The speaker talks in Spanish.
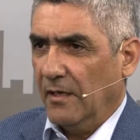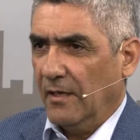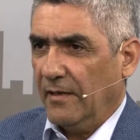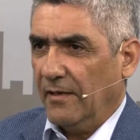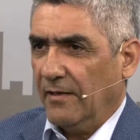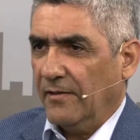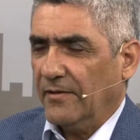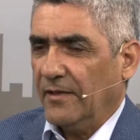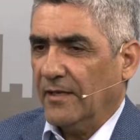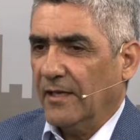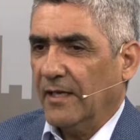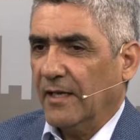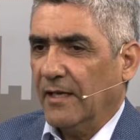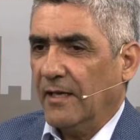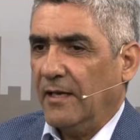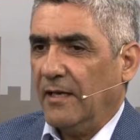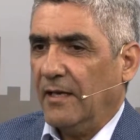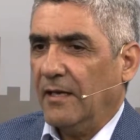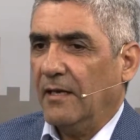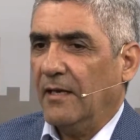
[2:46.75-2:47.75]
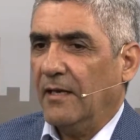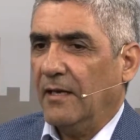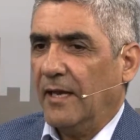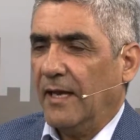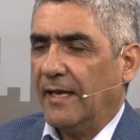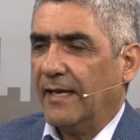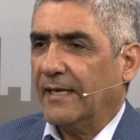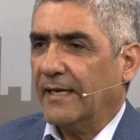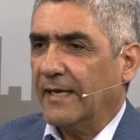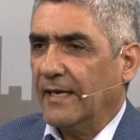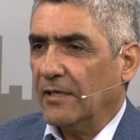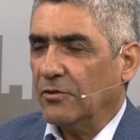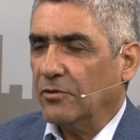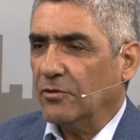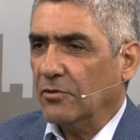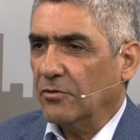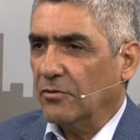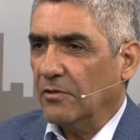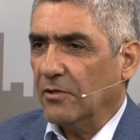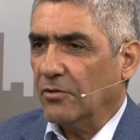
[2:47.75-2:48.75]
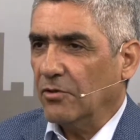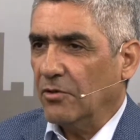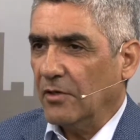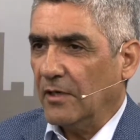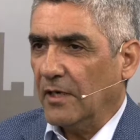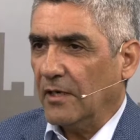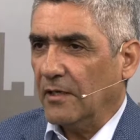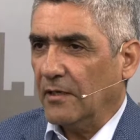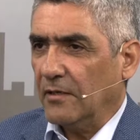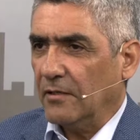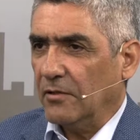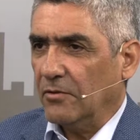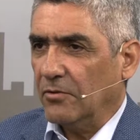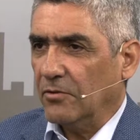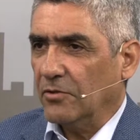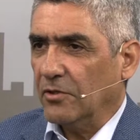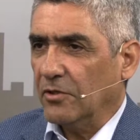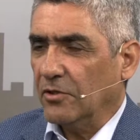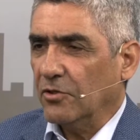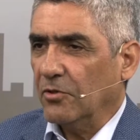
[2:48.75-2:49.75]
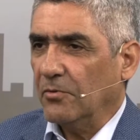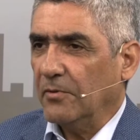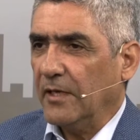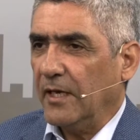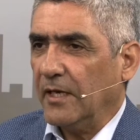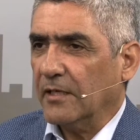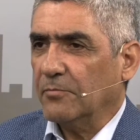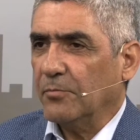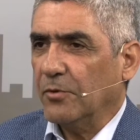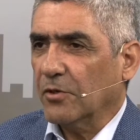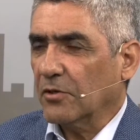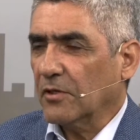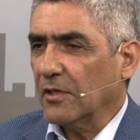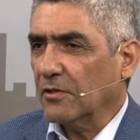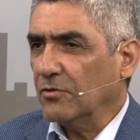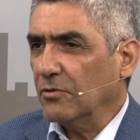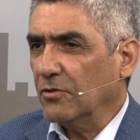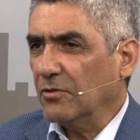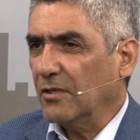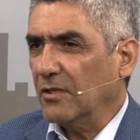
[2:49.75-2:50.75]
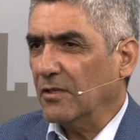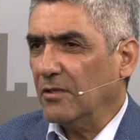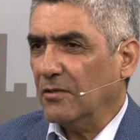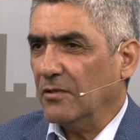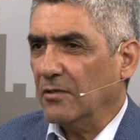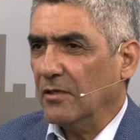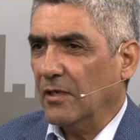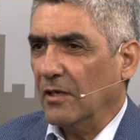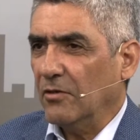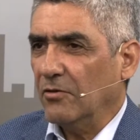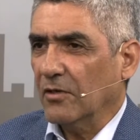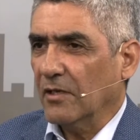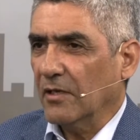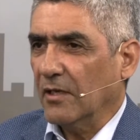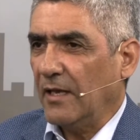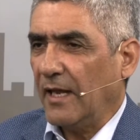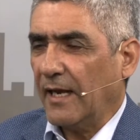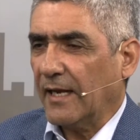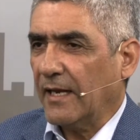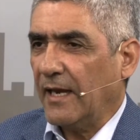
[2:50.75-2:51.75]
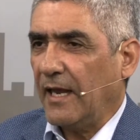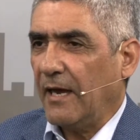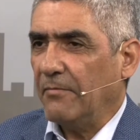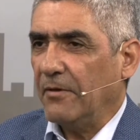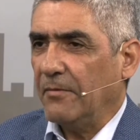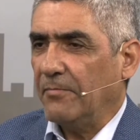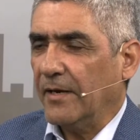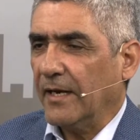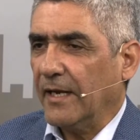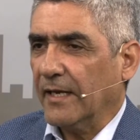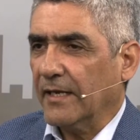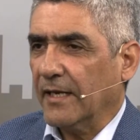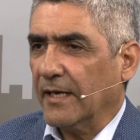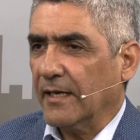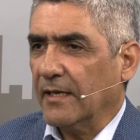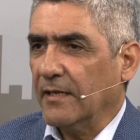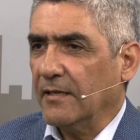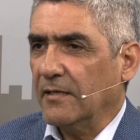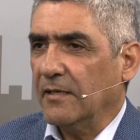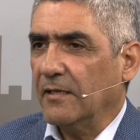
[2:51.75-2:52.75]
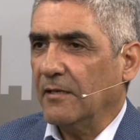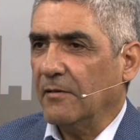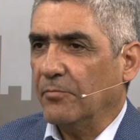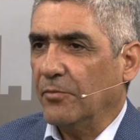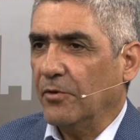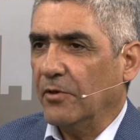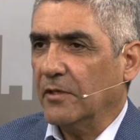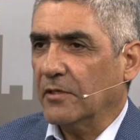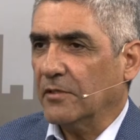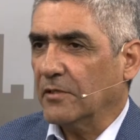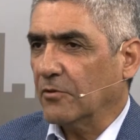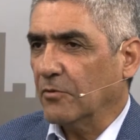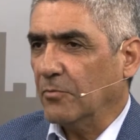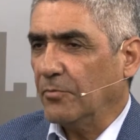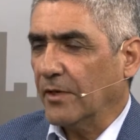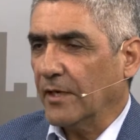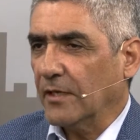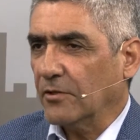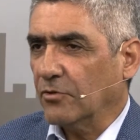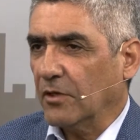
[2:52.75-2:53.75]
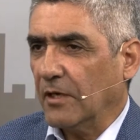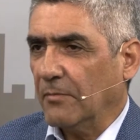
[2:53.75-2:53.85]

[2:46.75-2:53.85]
Es decir, que la generación de dólares, ¿no es cierto?, vía exportaciones es la clave para que Argentina pueda recuperar su